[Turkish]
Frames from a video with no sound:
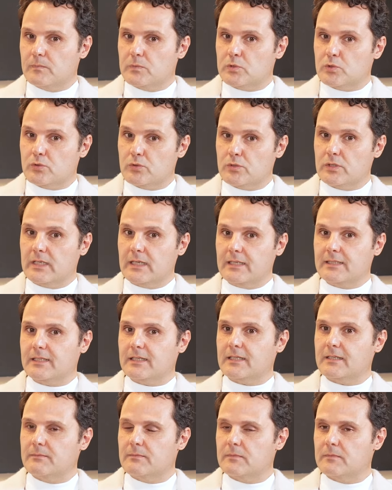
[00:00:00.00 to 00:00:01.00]

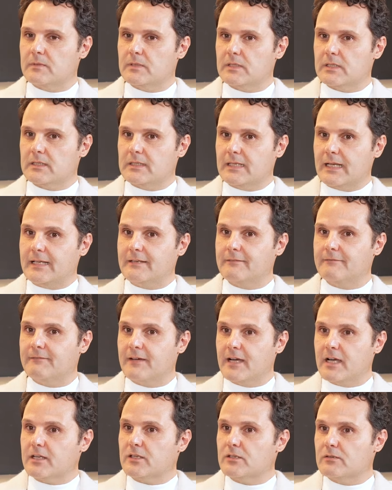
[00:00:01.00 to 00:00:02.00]
Türkiye'deki e, yani
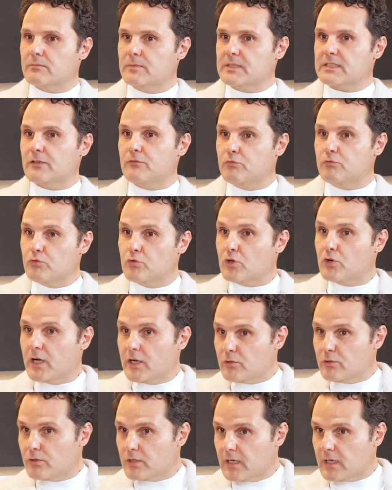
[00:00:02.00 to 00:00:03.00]
vergi mesela VUK'a
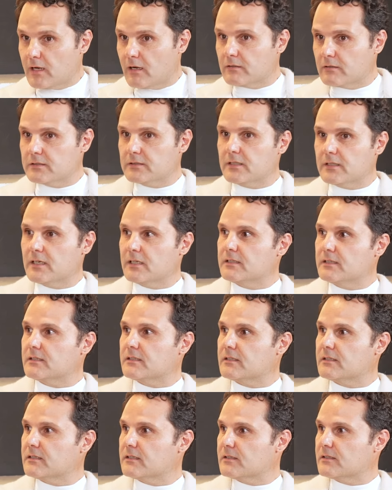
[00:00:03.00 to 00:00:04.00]
göre
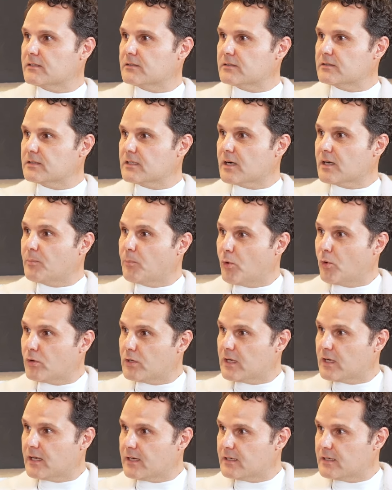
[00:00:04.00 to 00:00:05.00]
alınan e,
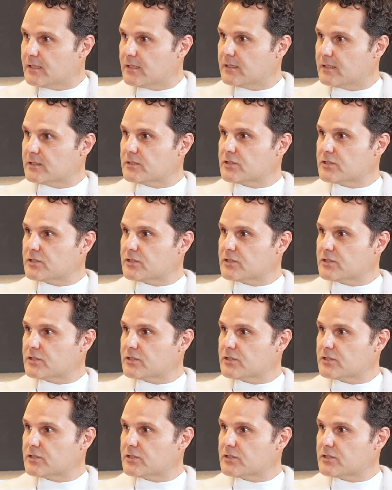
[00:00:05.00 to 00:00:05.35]
raporlarla